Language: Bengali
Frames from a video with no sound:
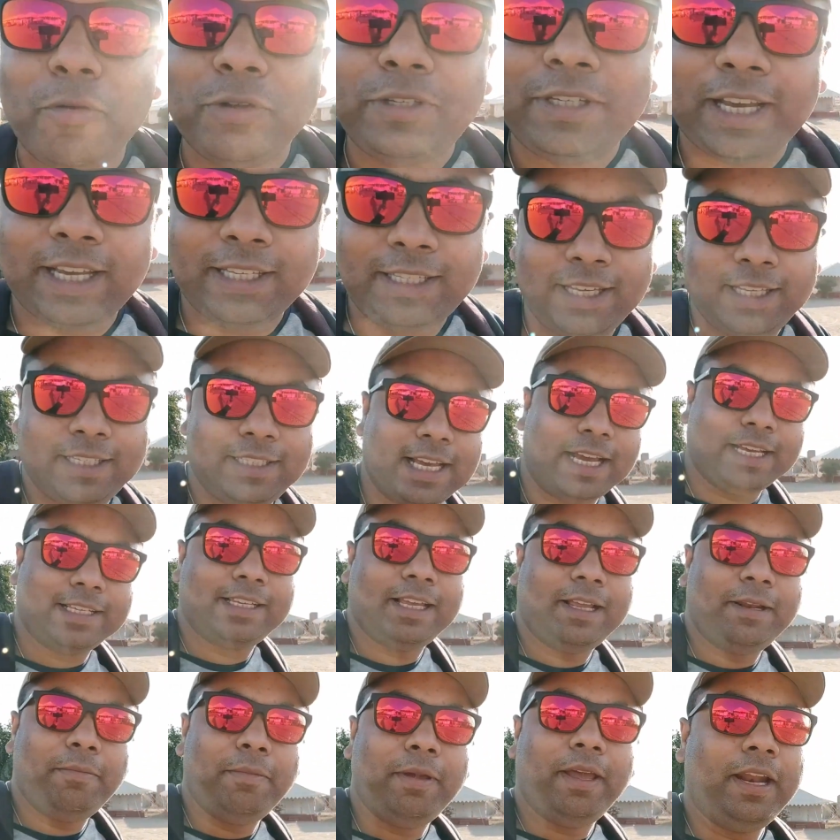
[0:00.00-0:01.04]
পৌঁছে গেছি
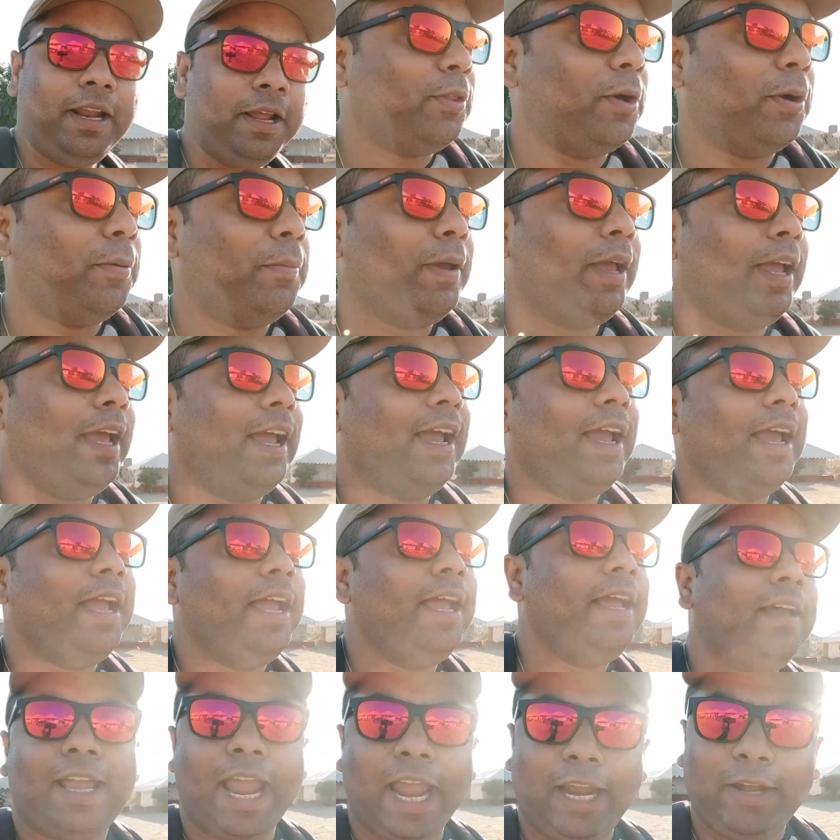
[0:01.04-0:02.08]
জয়সলমের তবে
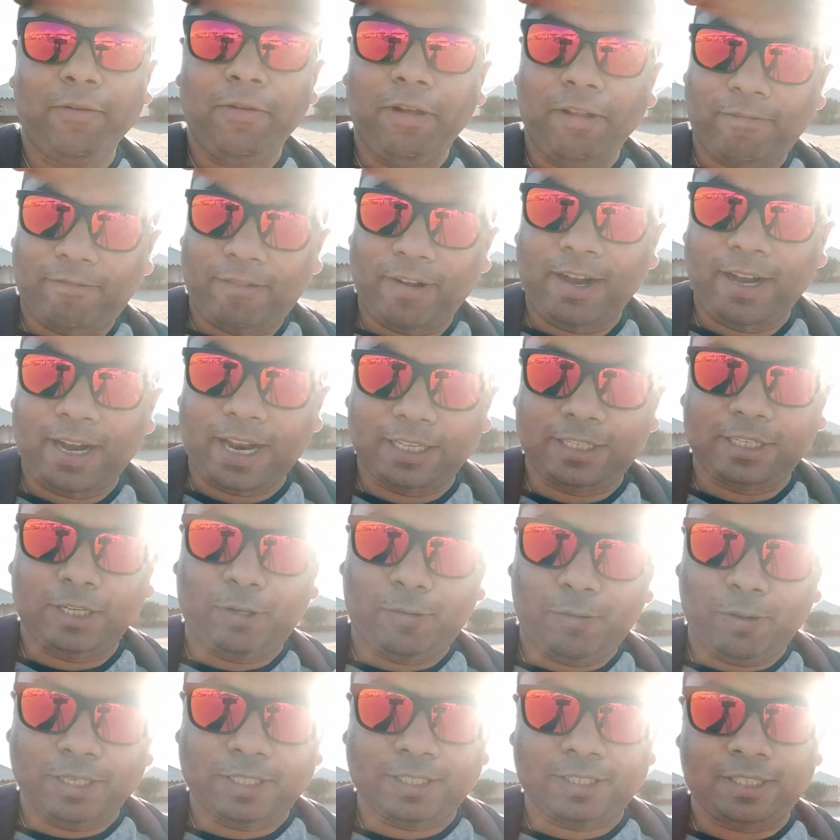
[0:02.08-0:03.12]
একটু ডিফারেন্ট আছে
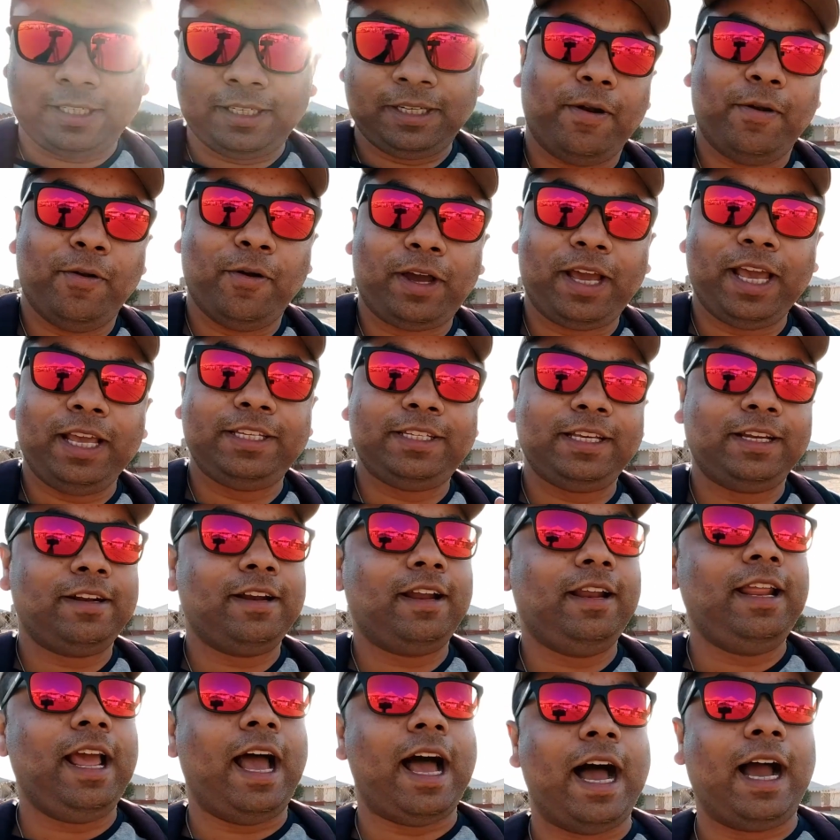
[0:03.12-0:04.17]
টুইস্ট লোকে
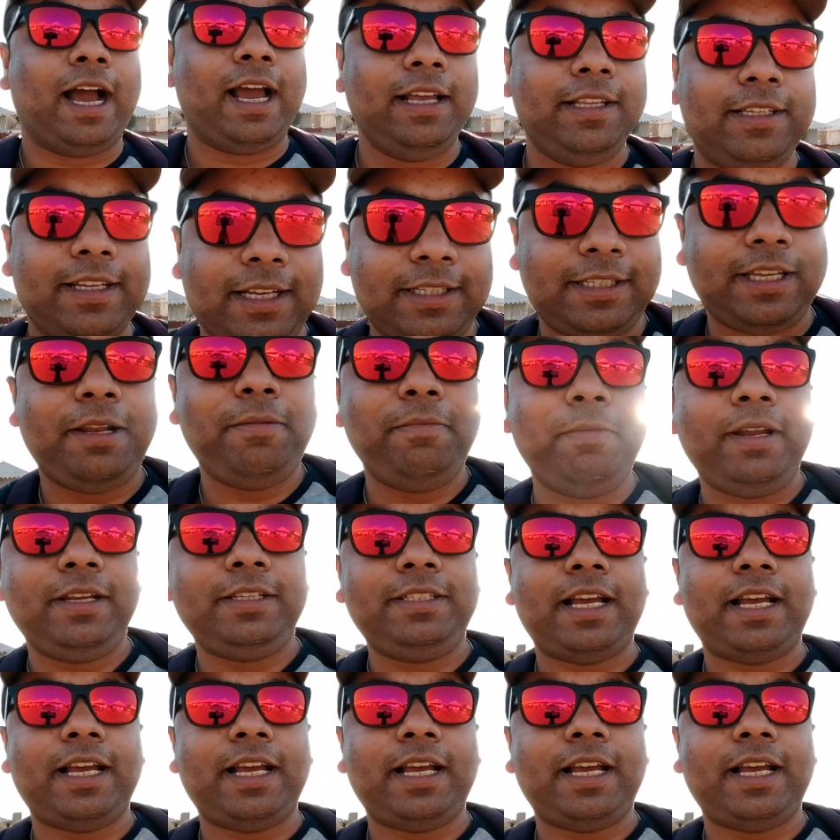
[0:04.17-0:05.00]
জেনারেলি আগে জয়সলমের